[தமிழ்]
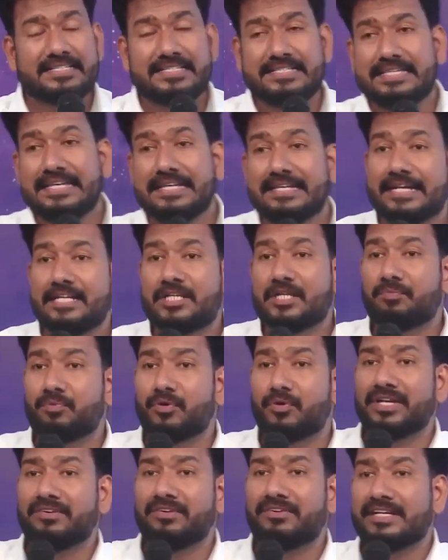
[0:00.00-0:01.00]
சீர்கெட்டு
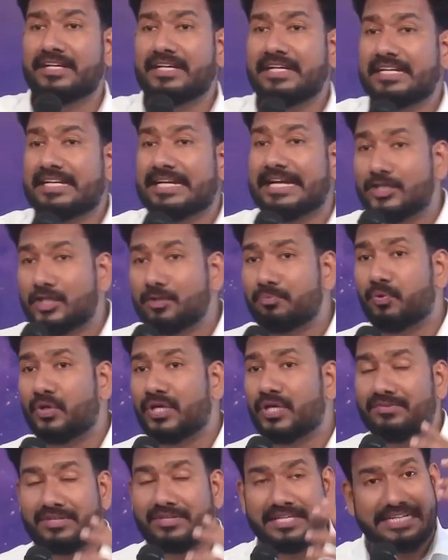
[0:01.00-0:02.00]
போனவர்கள் கெட்டு
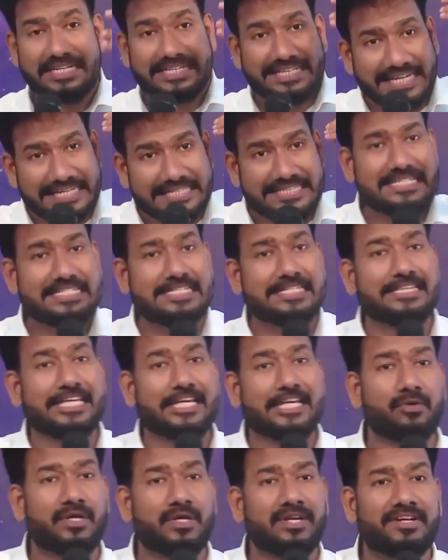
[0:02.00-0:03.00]
போனவர்கள் கெட்ட
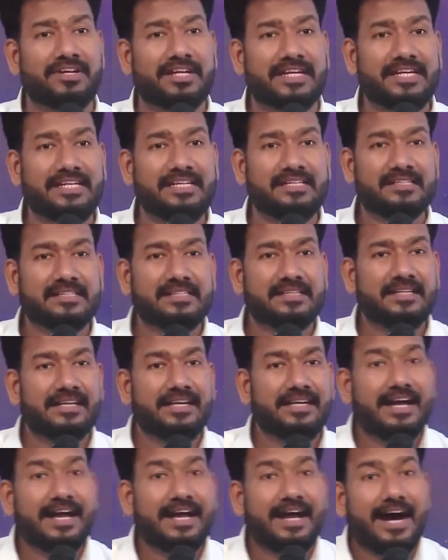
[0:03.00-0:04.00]
சிந்தையுள்ளவர்கள்
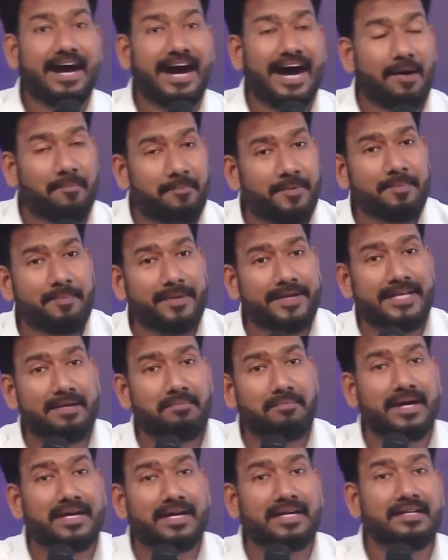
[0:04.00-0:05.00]
அப்படிப்பட்ட
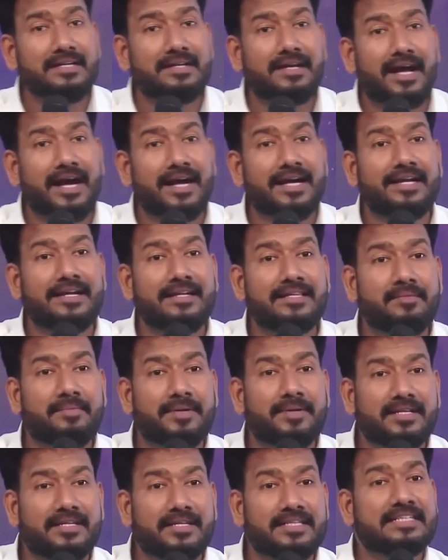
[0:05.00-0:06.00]
மக்களுக்காக
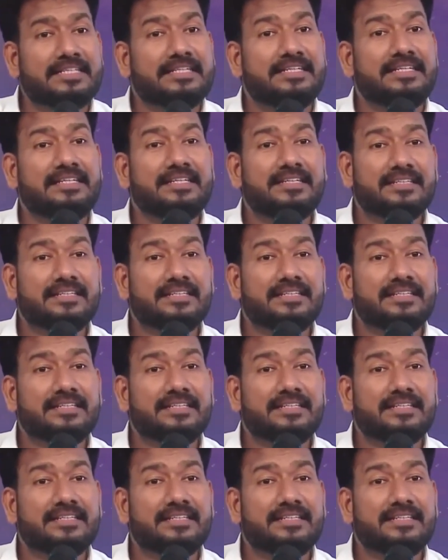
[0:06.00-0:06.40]
எழுதப்பட்டது